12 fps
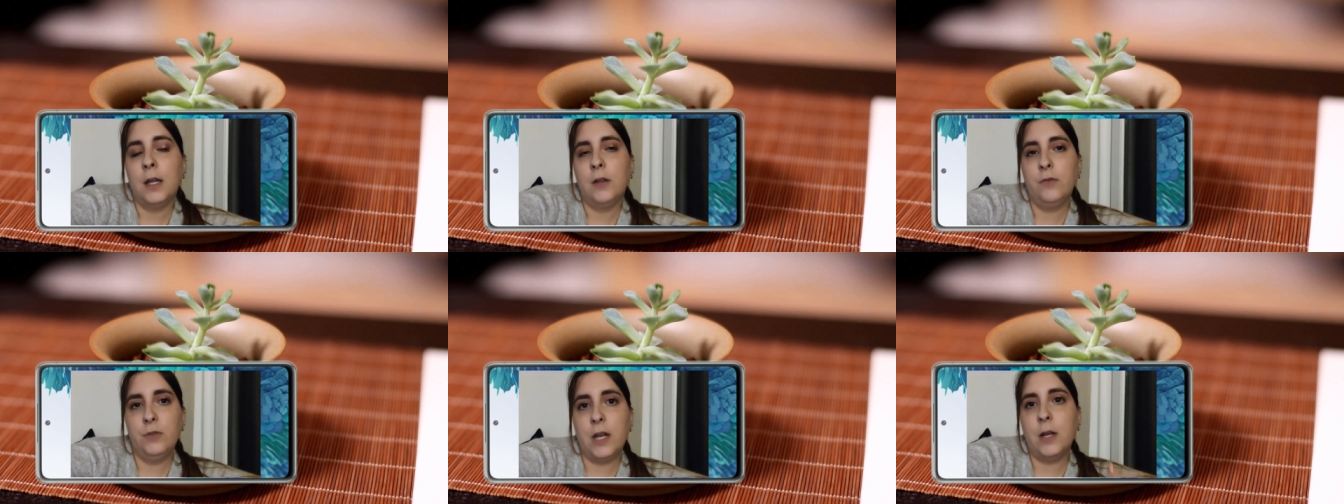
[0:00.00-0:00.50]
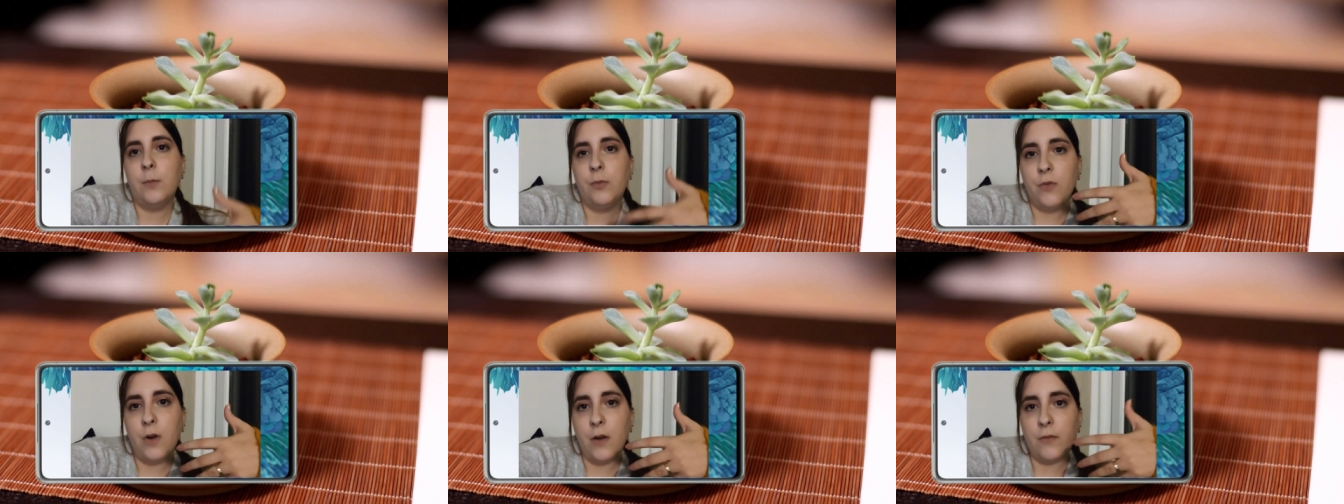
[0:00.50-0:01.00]
et vous allez
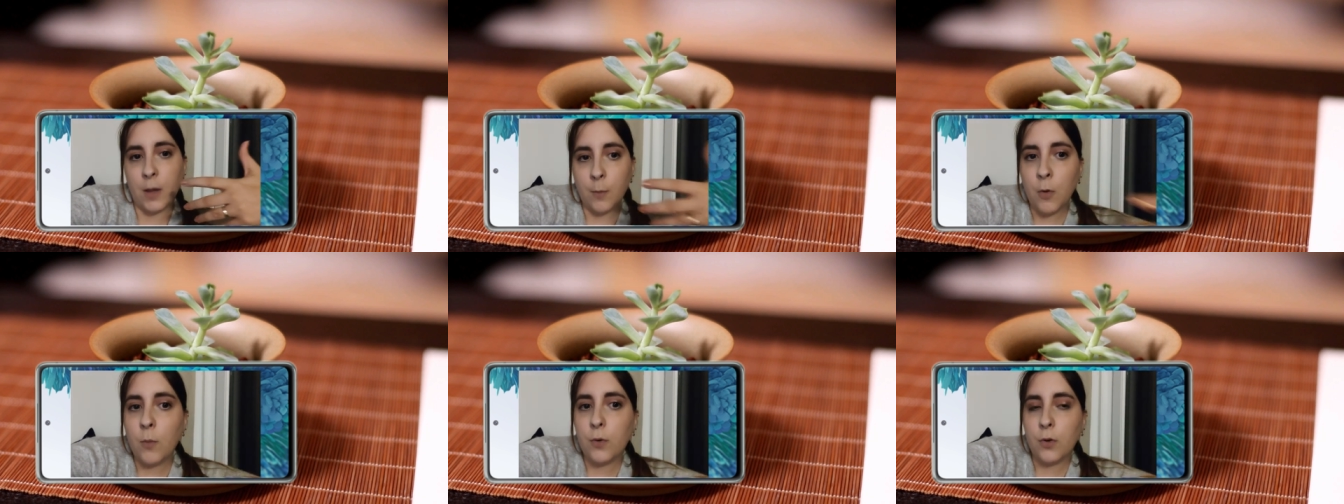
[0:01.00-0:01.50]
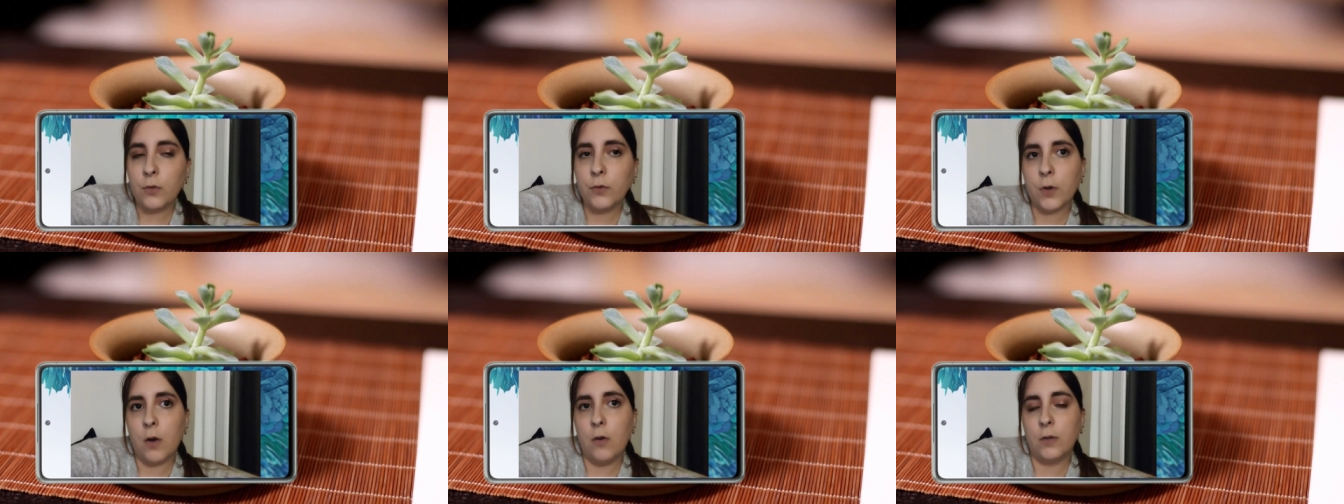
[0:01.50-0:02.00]
pouvoir vraiment
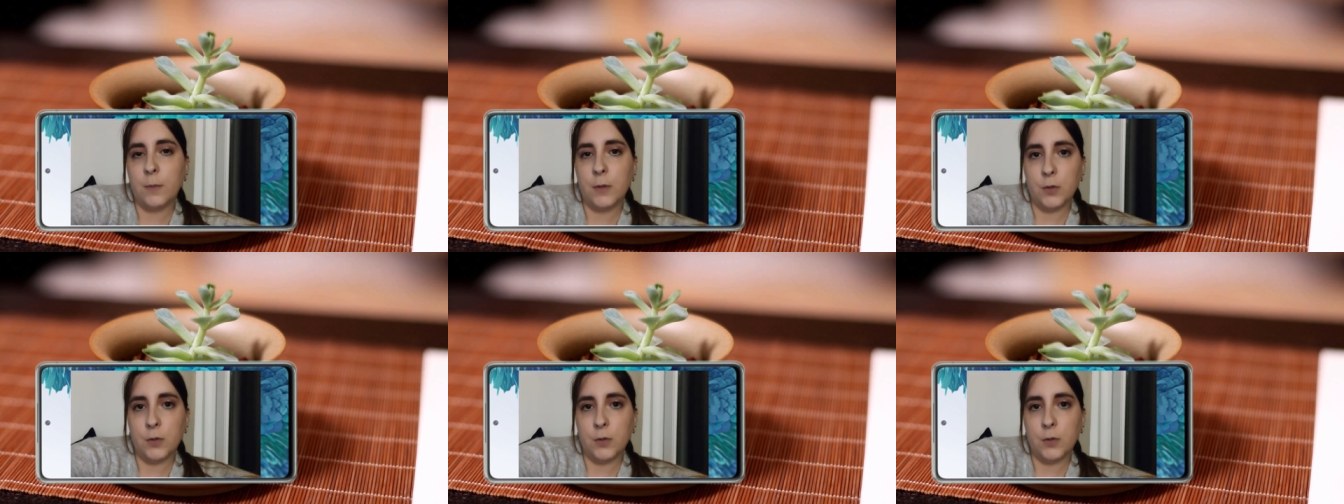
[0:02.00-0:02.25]
prendre en âme